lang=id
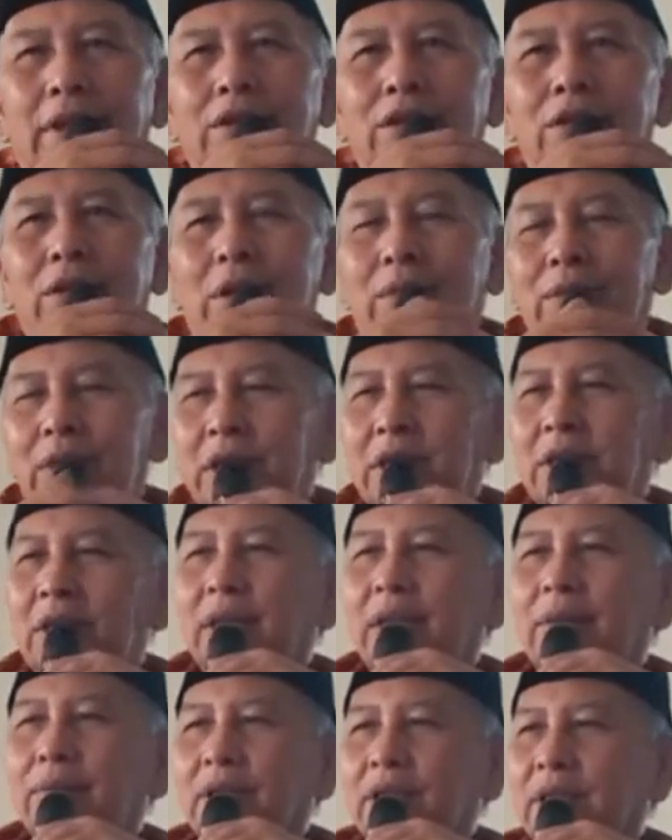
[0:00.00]
suami
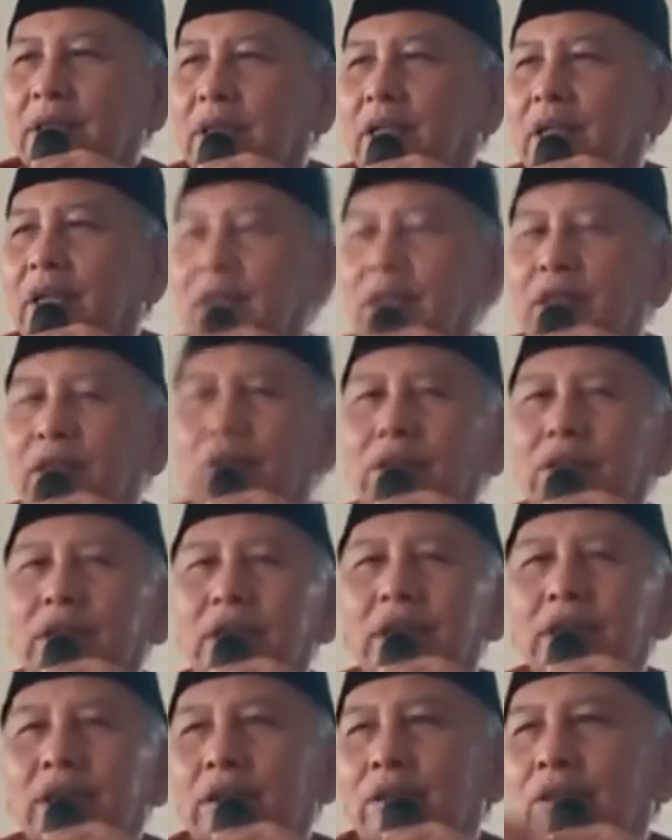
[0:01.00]
istri pas ya
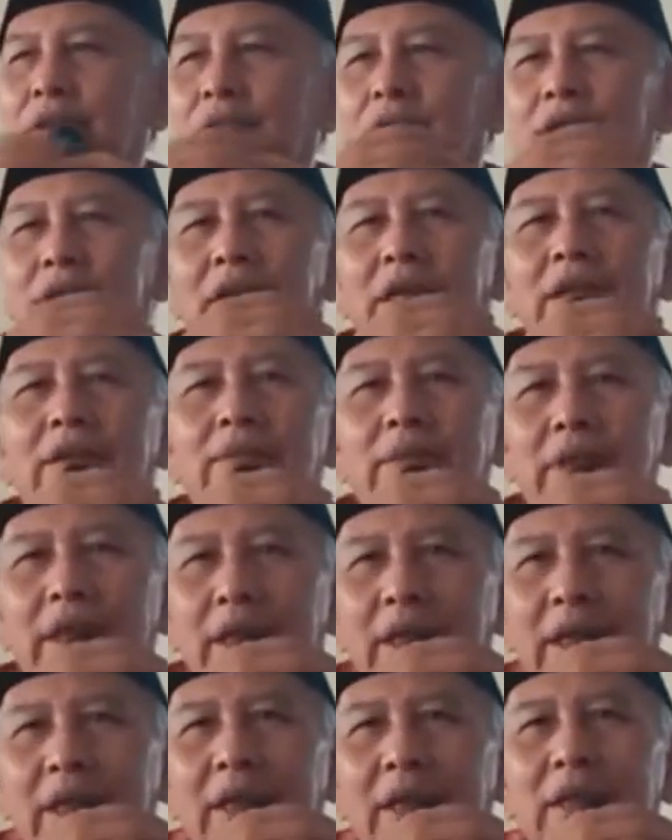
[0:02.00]
riungkan ke ustad
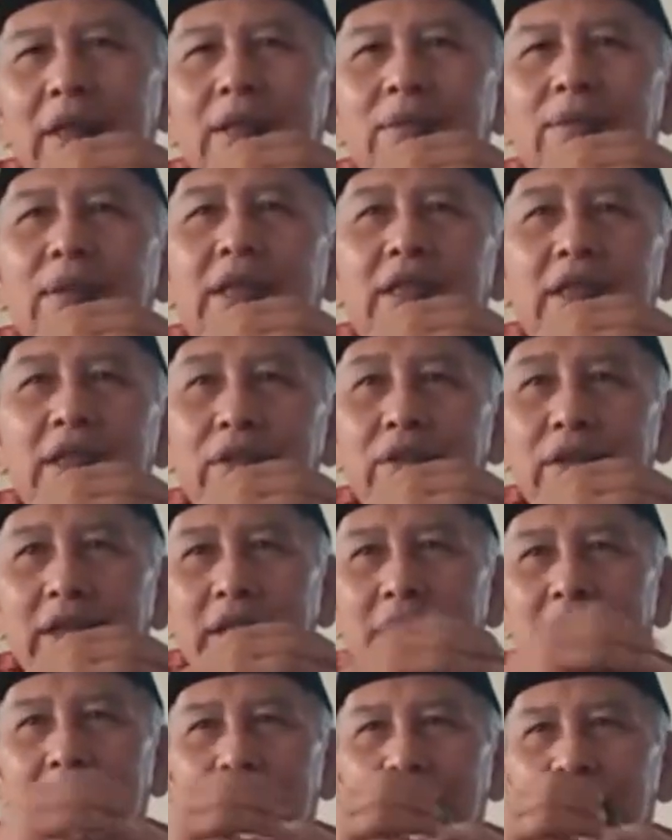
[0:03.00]
beres pan gitu
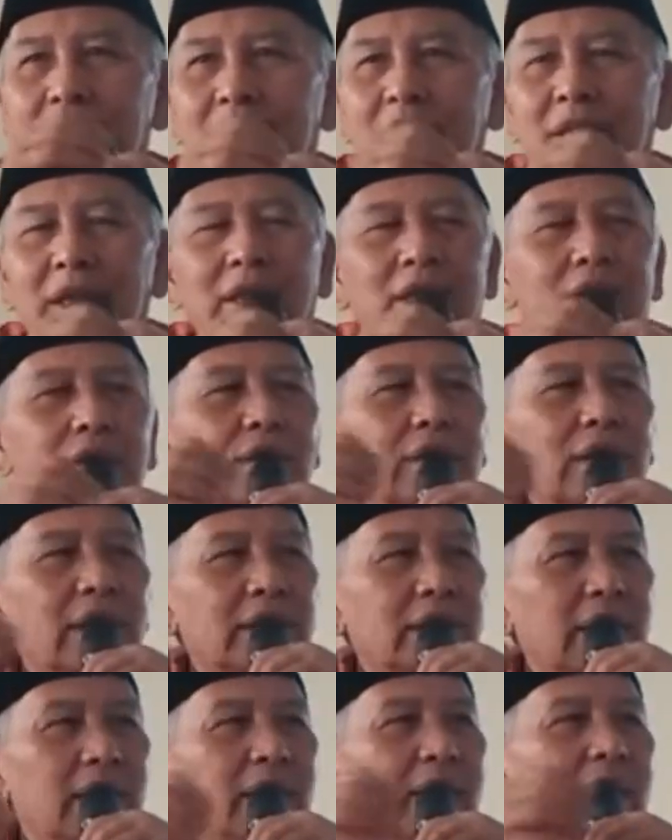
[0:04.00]
nih masalah sok
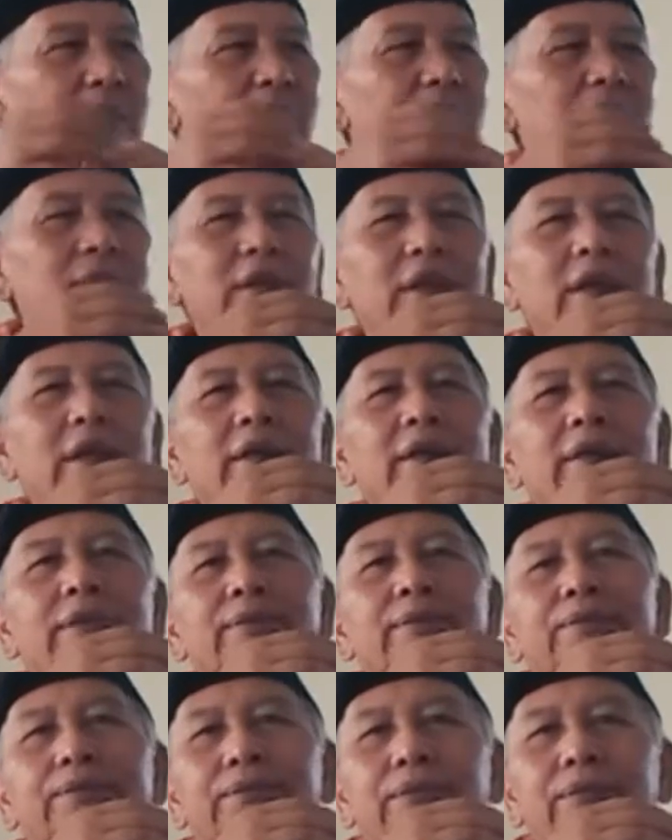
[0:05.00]
datang ke
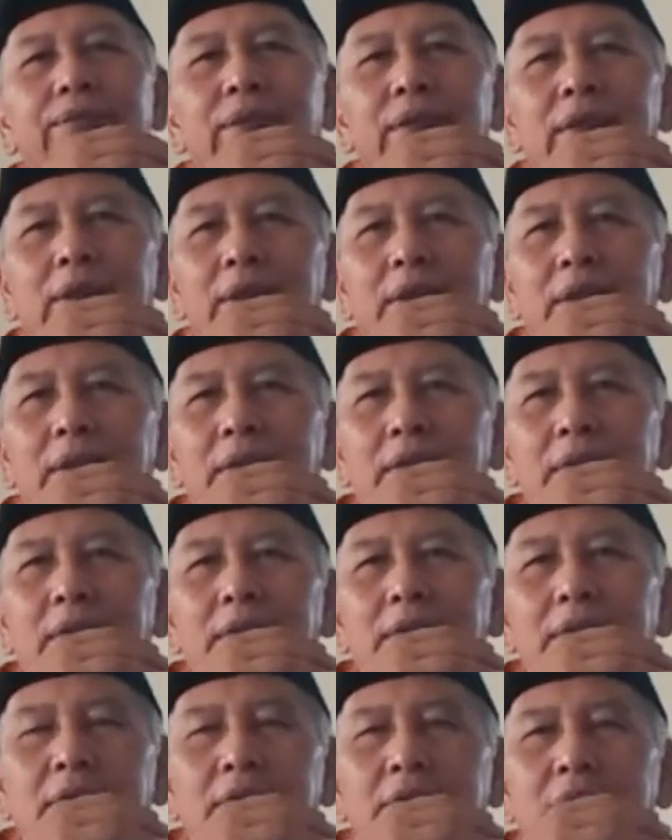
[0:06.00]
ustadz
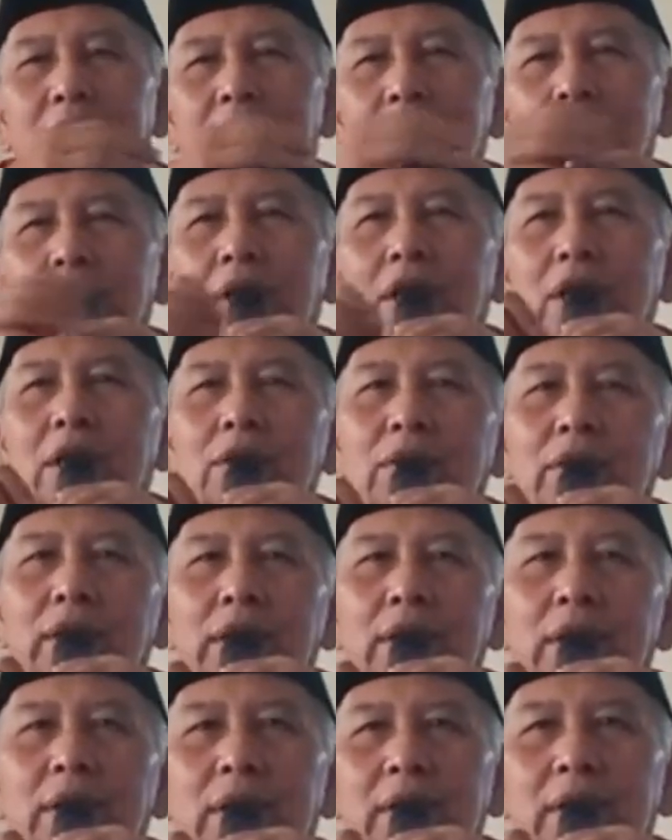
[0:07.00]
itu cara boga
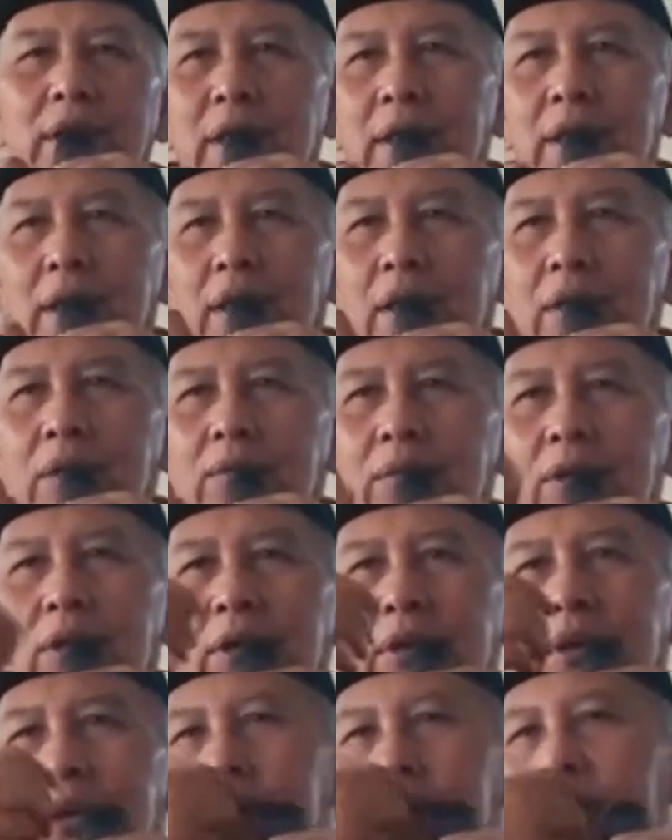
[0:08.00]
duit terarea omong